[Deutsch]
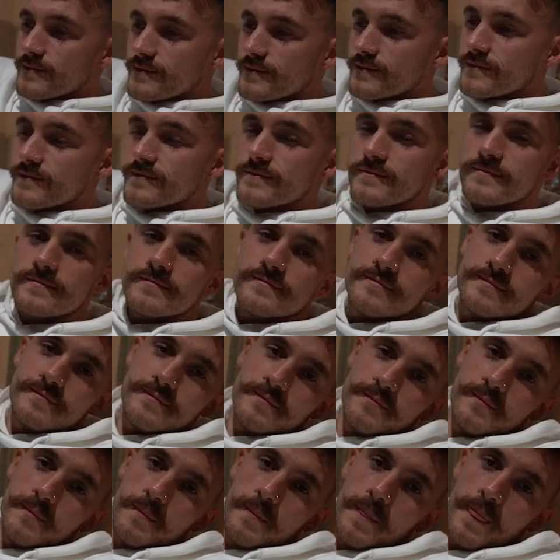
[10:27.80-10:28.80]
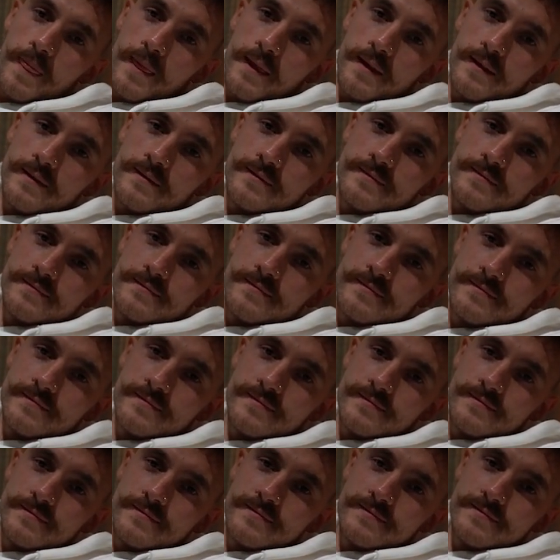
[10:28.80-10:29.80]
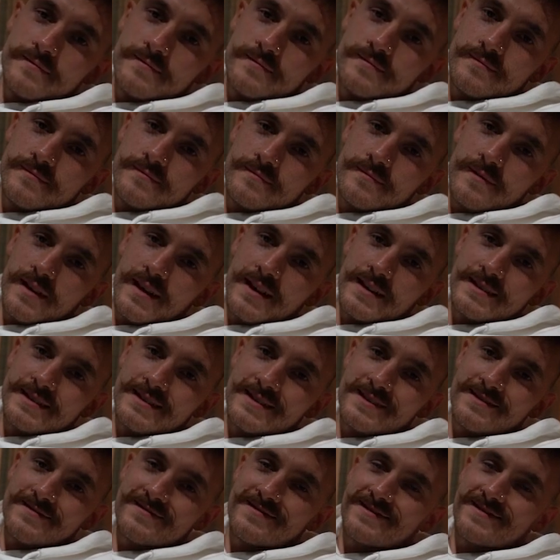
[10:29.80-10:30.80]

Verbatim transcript: 3, 2, Eins, eins.